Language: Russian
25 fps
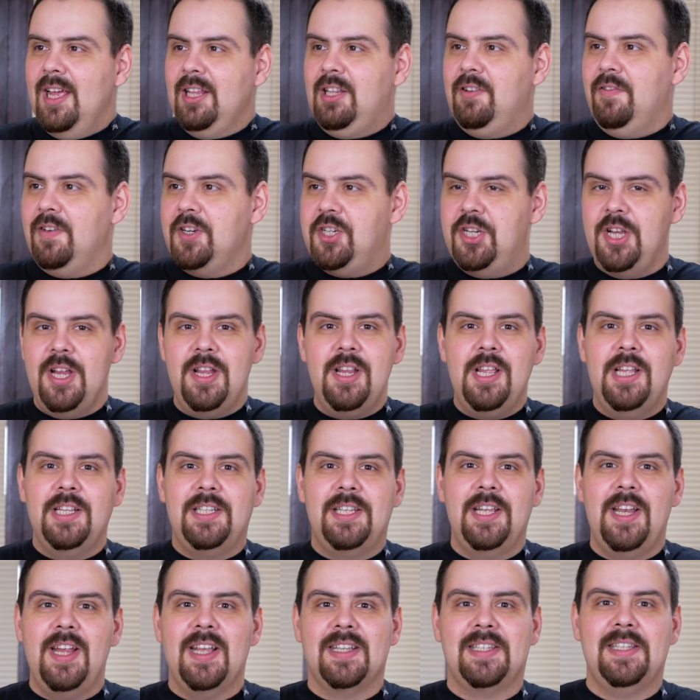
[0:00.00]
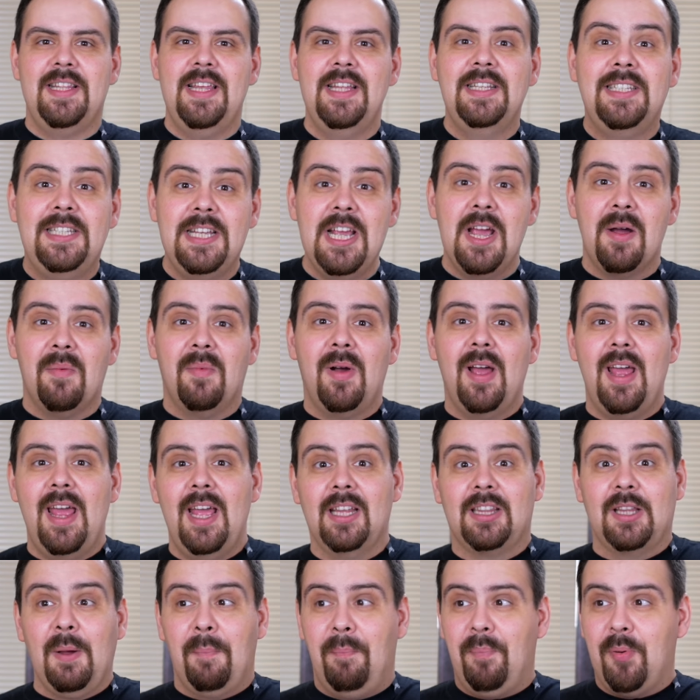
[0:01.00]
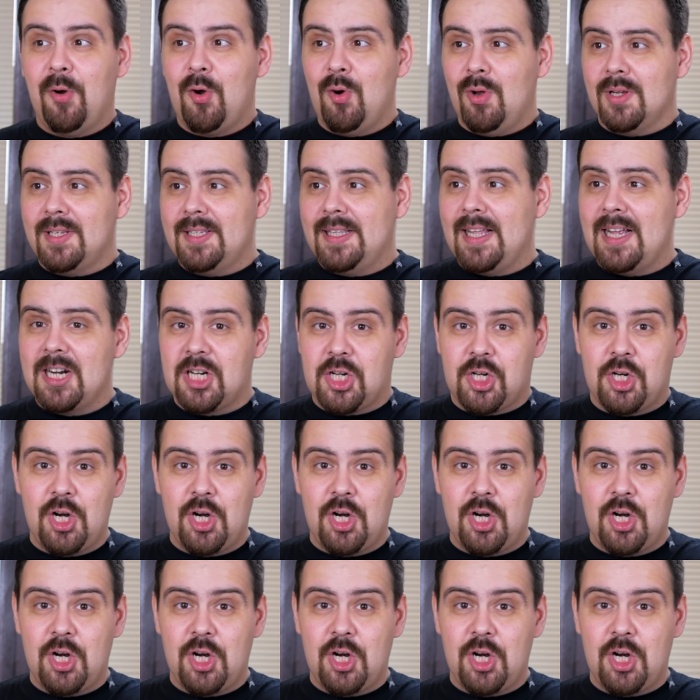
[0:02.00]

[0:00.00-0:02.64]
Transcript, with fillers: это вообще неинтересная тема, это просто